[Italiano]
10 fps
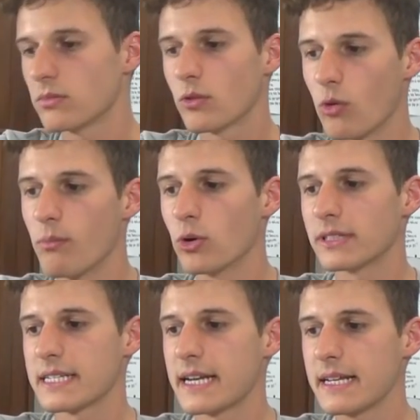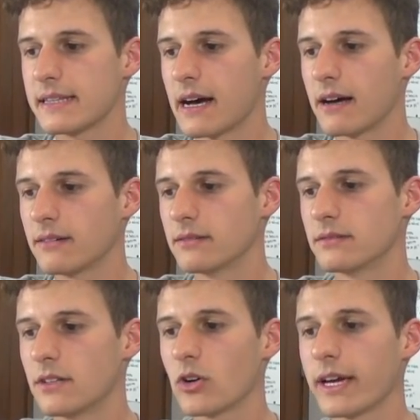con molta serenità
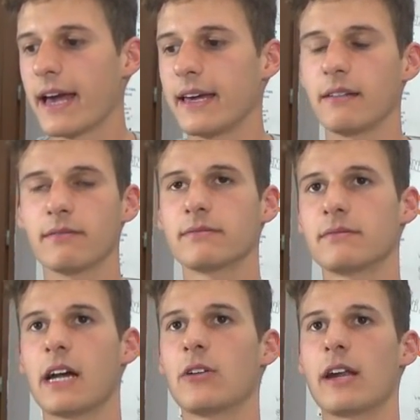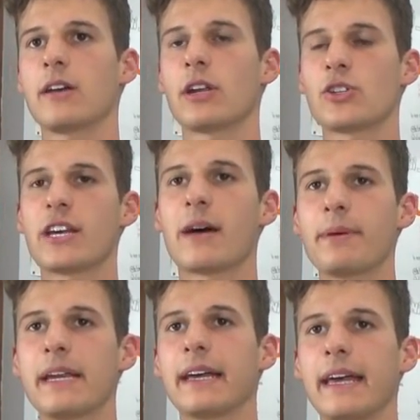Ok, allora rigore c'era
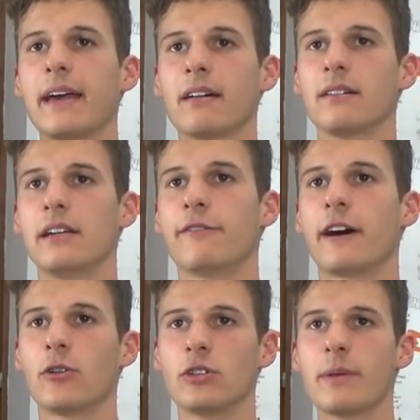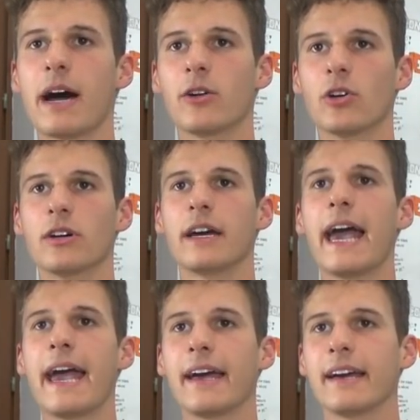perché il fallo di mano
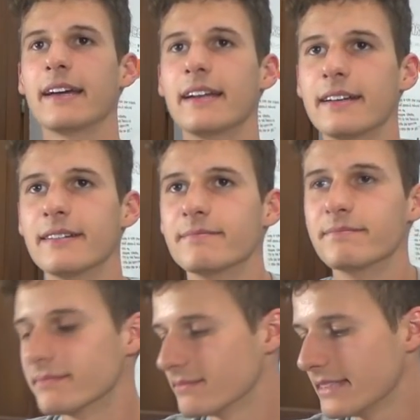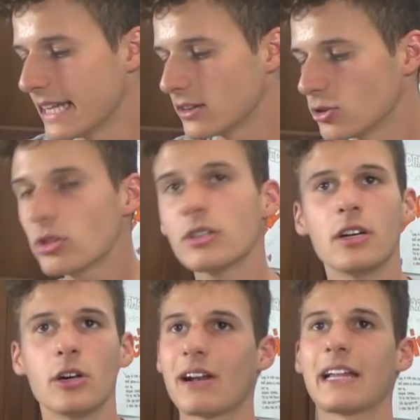è mm, netto,
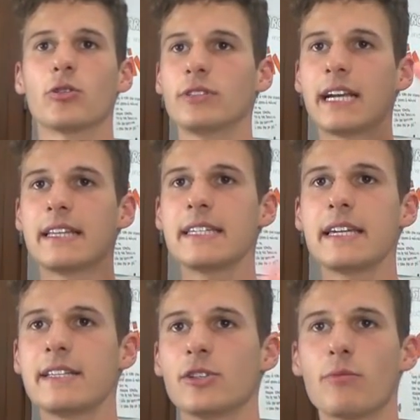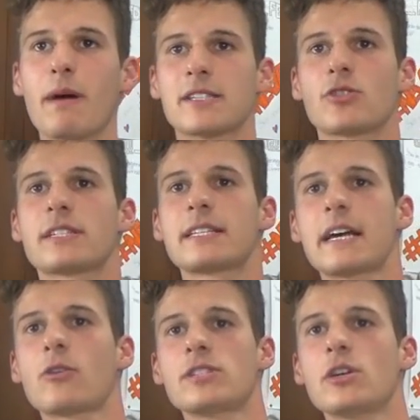Ronaldo tira di sinistro, Bastos sta
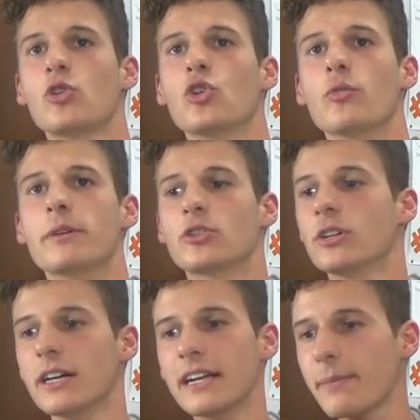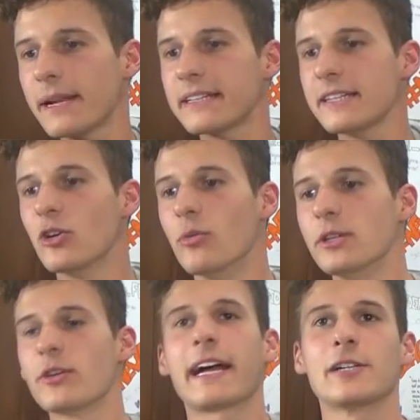così col gomito, la prende di gomito
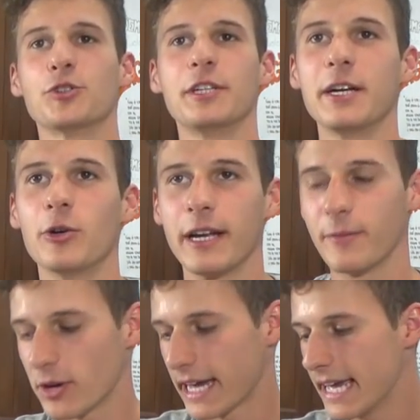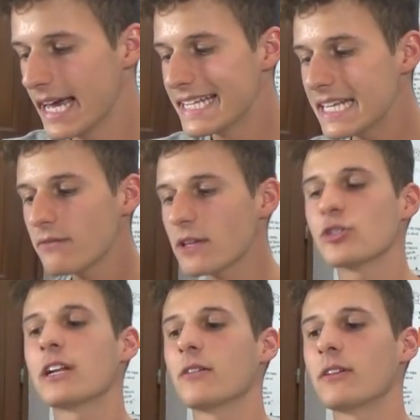e calcio di rigore, ok? Se invece
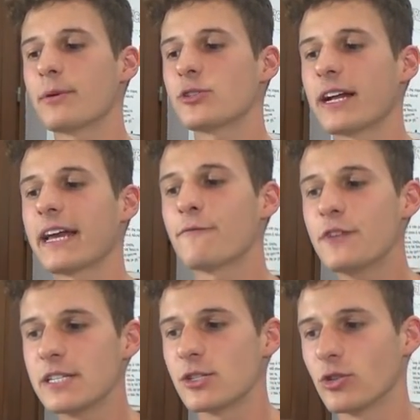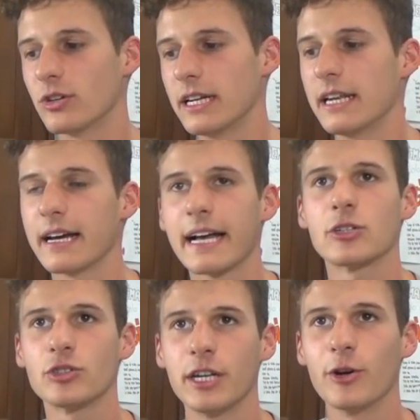una, una, persona che ha visto il
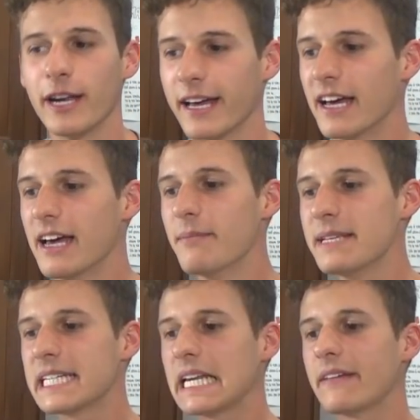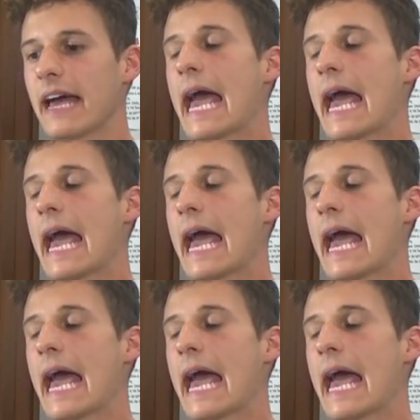calcio di rigore mi scrive,